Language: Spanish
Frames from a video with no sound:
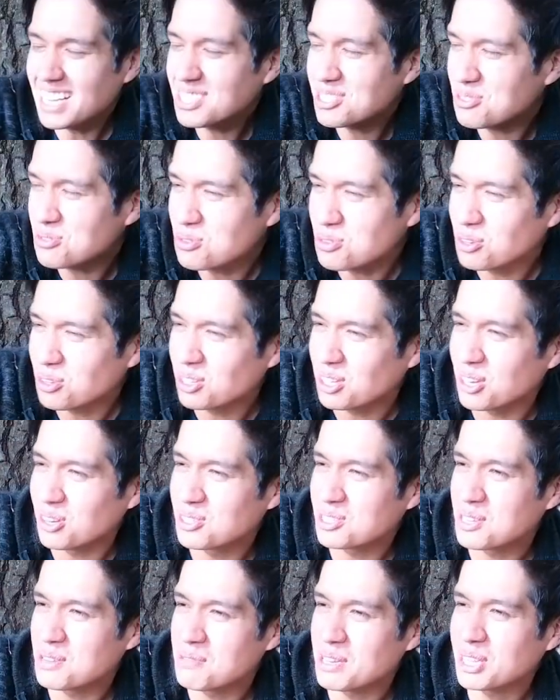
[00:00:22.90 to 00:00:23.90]
es uno de
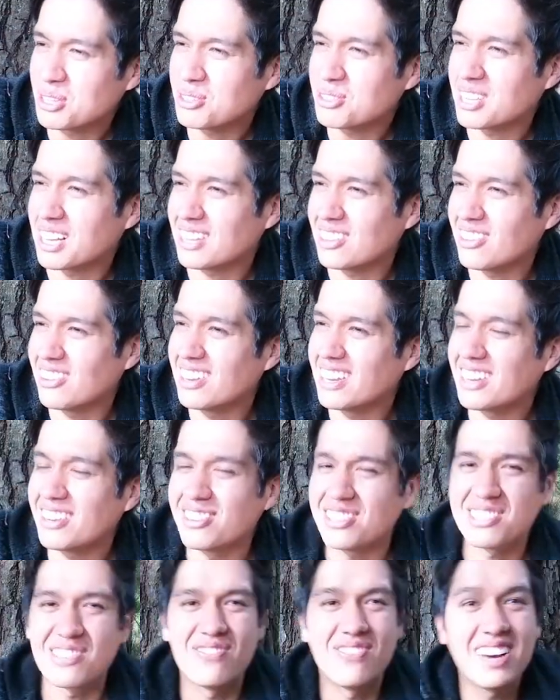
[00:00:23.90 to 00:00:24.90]
los eventos
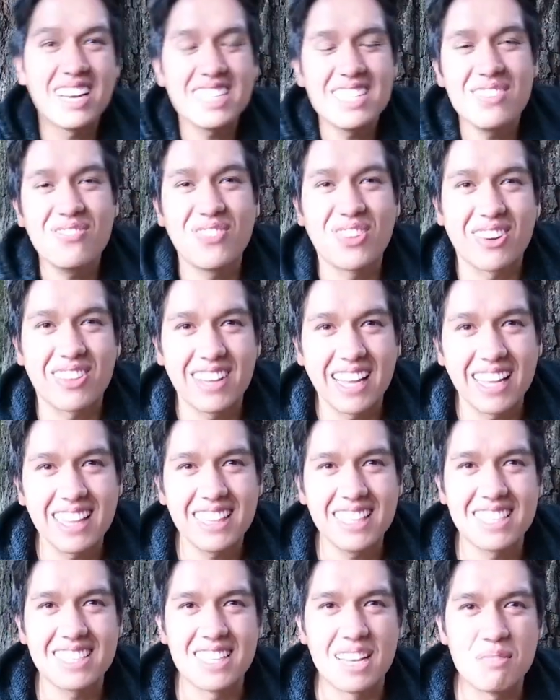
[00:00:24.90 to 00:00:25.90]
católicos más
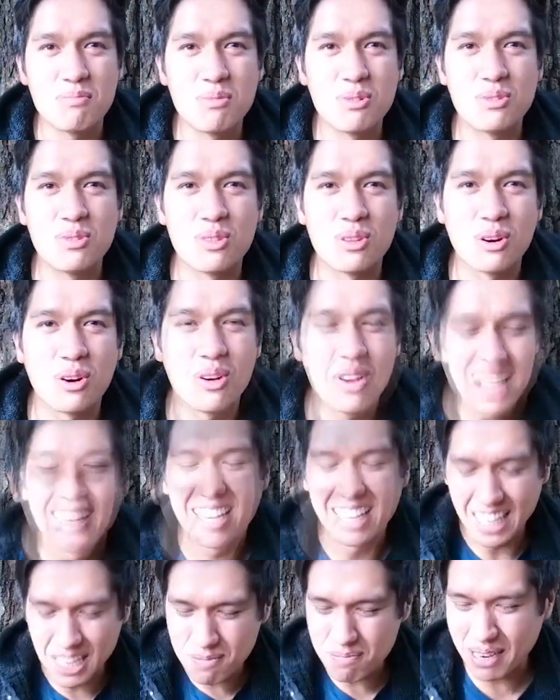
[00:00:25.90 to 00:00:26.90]
importantes del mundo
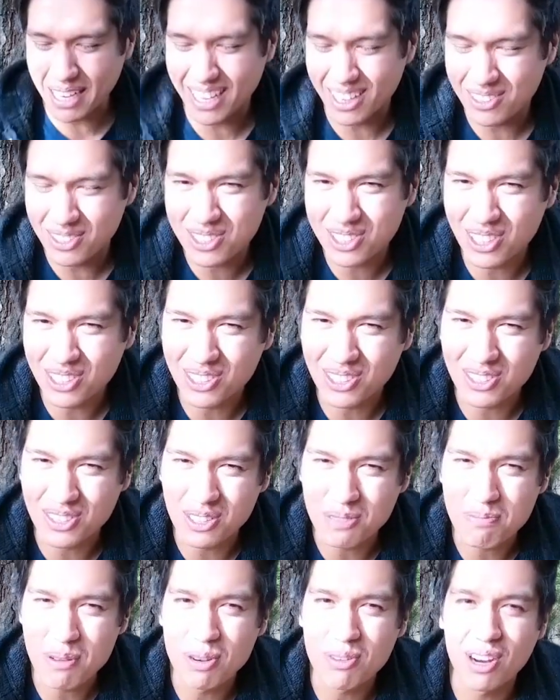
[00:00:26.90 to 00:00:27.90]
y para nosotros
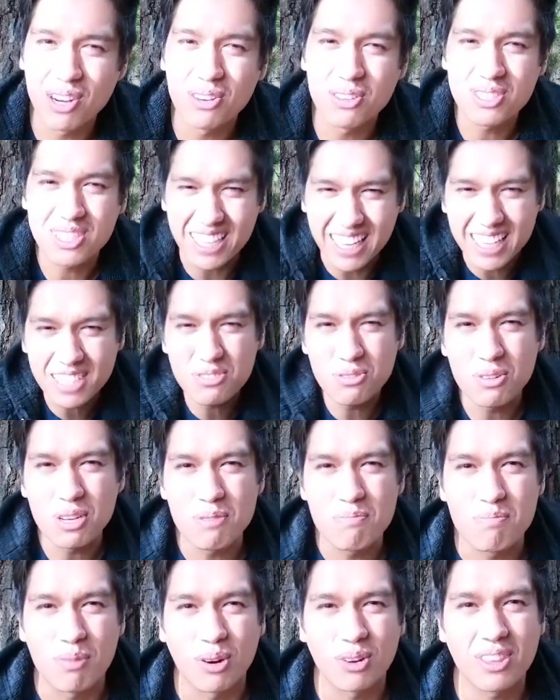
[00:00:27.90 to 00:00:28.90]
los peruanos es un
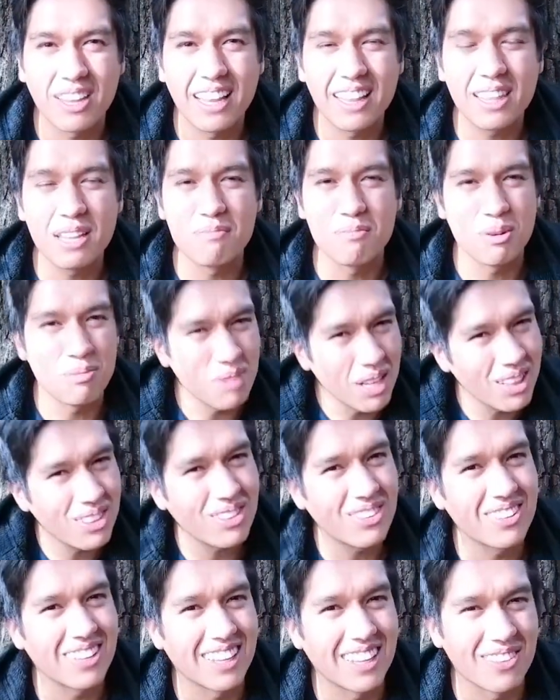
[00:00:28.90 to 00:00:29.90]
importante
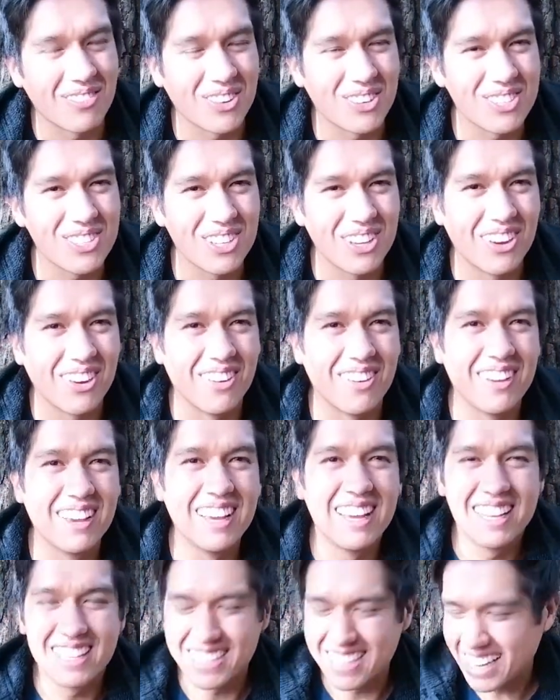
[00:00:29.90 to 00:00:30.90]
momento de devoción,
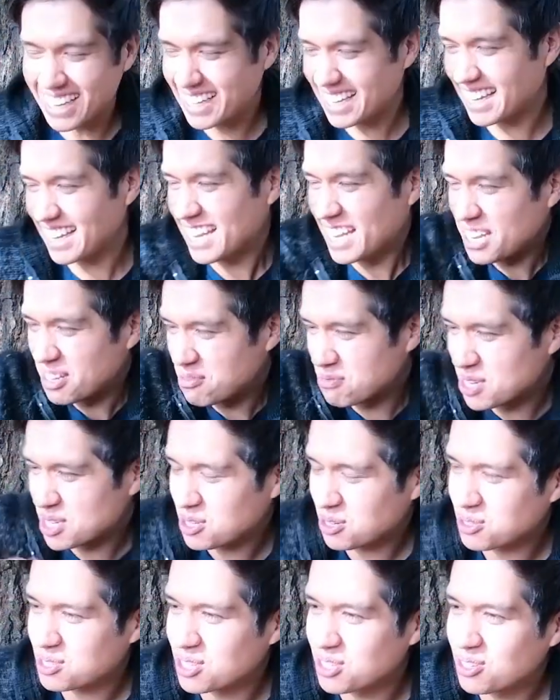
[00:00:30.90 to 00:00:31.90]
ya que
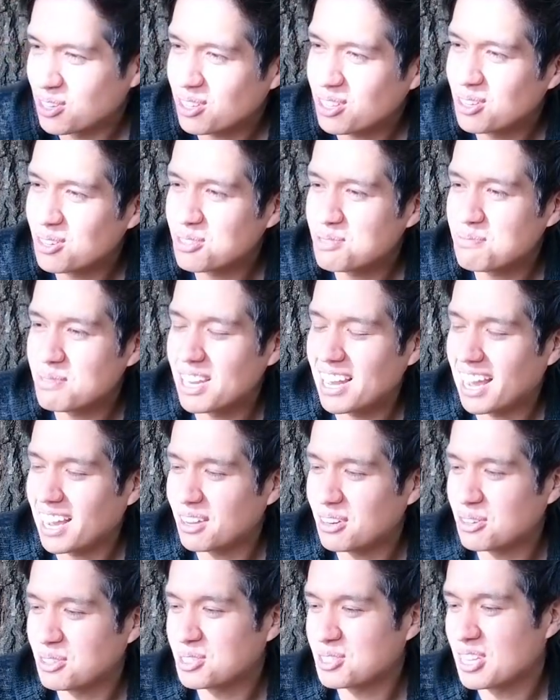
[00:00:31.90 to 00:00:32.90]
nuestro Señor de los
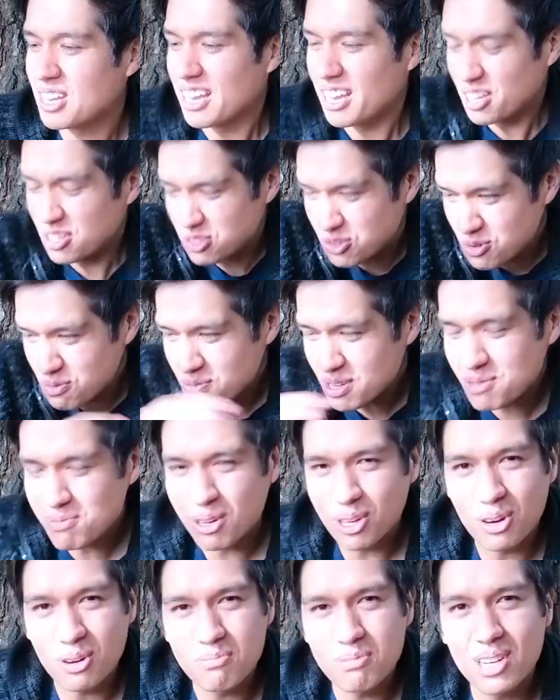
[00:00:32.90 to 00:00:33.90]
Milagros, su
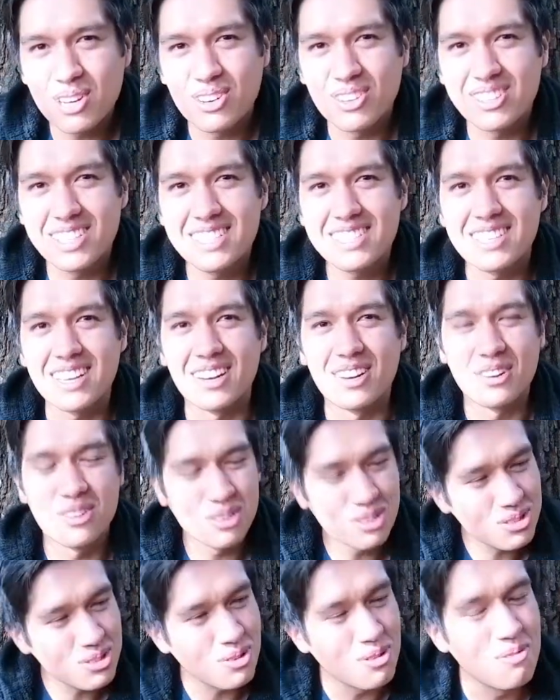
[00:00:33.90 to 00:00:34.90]
mismo nombre lo dice,
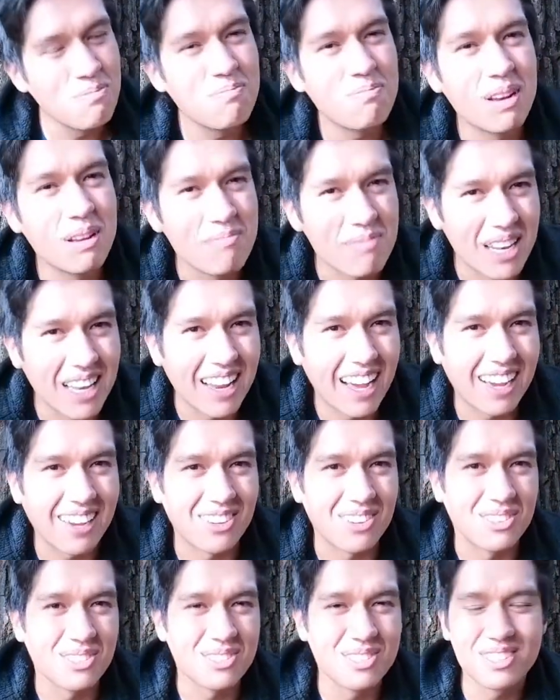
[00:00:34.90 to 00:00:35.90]
nos cumple
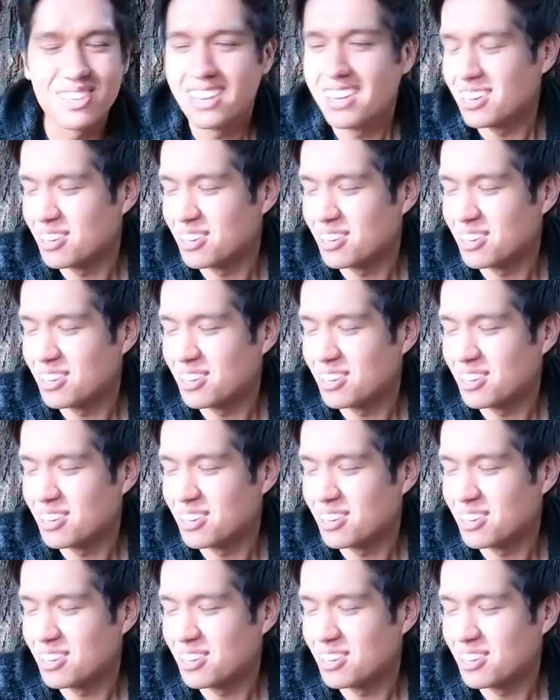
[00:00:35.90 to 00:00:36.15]
milagros,